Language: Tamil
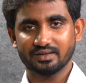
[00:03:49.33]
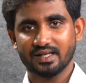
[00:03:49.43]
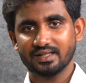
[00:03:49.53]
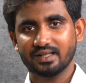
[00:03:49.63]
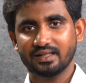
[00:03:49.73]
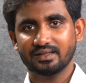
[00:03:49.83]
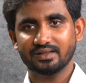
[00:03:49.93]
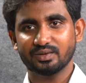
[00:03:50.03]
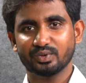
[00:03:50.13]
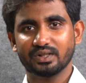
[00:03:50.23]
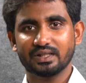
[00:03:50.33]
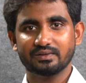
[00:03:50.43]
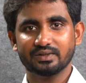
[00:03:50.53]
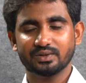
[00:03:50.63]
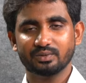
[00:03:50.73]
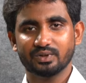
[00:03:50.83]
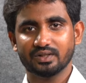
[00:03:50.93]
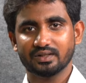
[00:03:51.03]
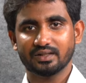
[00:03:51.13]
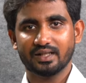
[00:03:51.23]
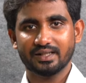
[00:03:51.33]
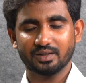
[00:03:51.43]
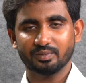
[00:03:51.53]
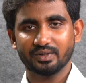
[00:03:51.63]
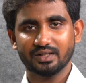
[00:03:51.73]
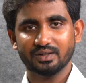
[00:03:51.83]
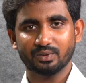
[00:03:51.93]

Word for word: ஜாஸ்தி ஆகிட்டே இருக்குது முன்னெல்லாம் வந்து ஒரு ஆயிரம் பேரில்